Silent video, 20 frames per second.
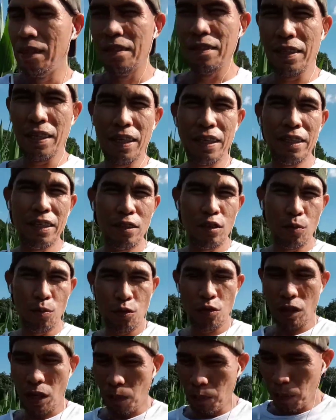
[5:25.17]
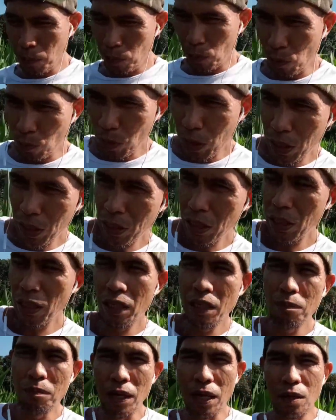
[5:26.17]
saka dito po sa aming
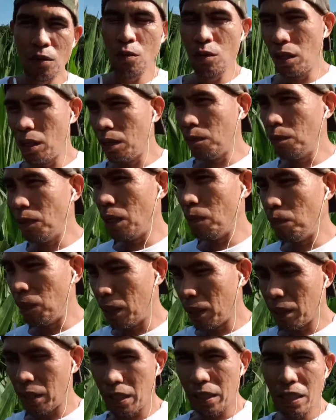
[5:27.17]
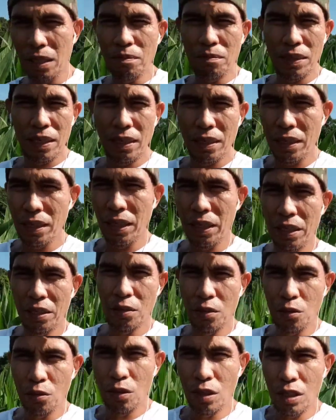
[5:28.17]
probinsya bago ka makapagtanim ng
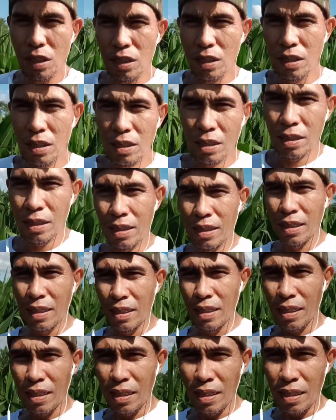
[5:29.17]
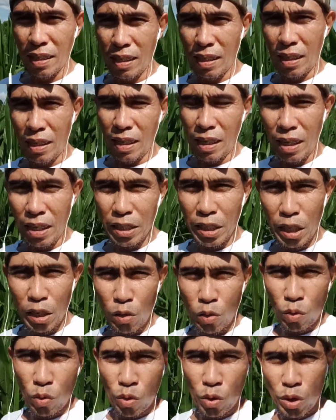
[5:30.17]
ganitong uh, uh,
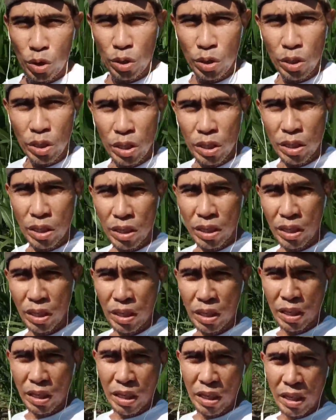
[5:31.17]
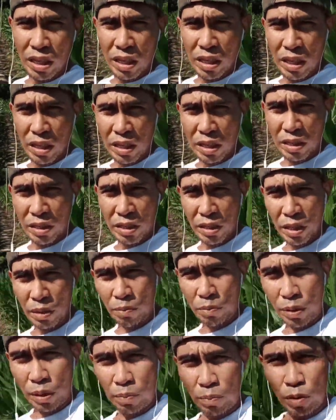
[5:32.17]
yellow corn
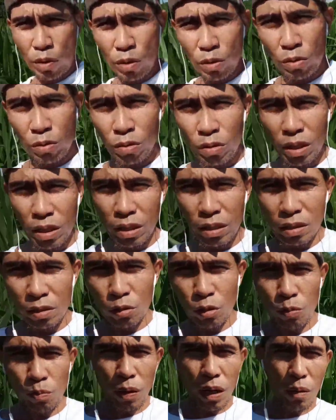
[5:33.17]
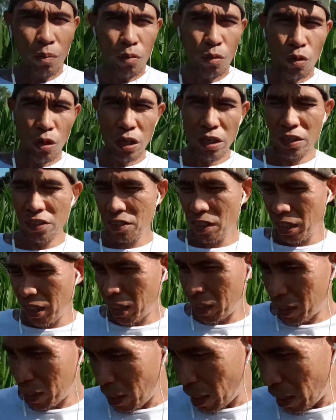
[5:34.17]
syempre po kung ang lupa mo ay isang
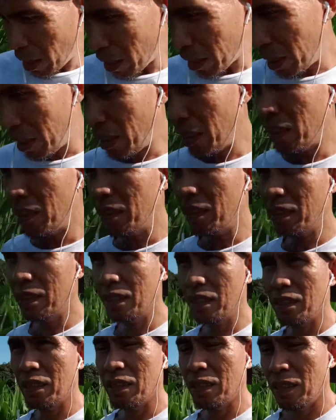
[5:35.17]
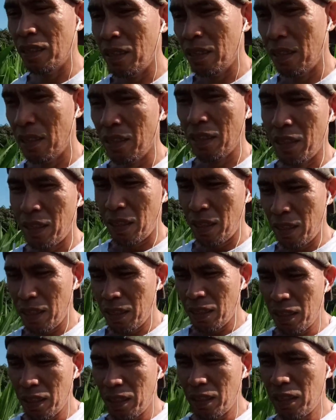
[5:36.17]
hektarya
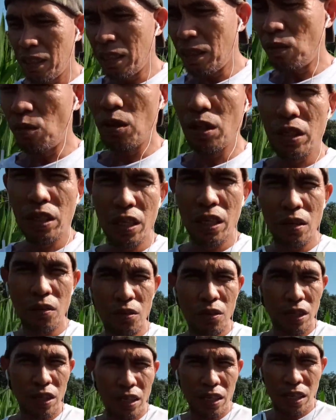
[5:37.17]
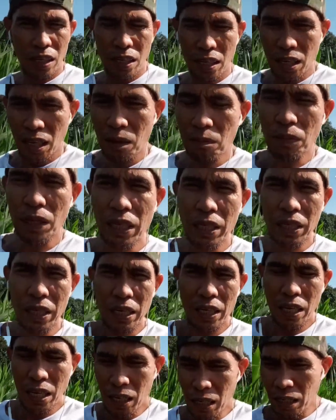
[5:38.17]
eh kung hindi ako nagkakamali
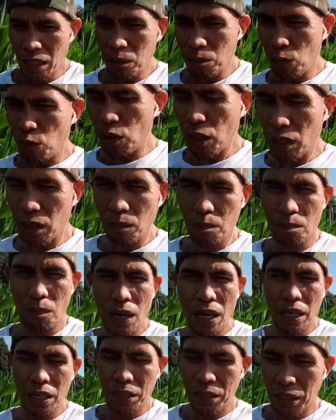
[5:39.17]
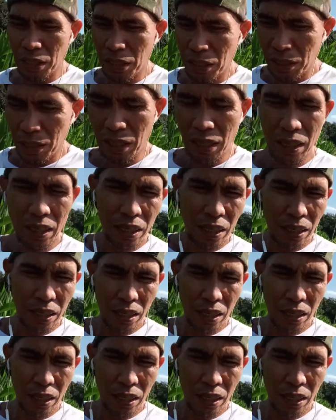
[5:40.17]
kailangan mo ng budget na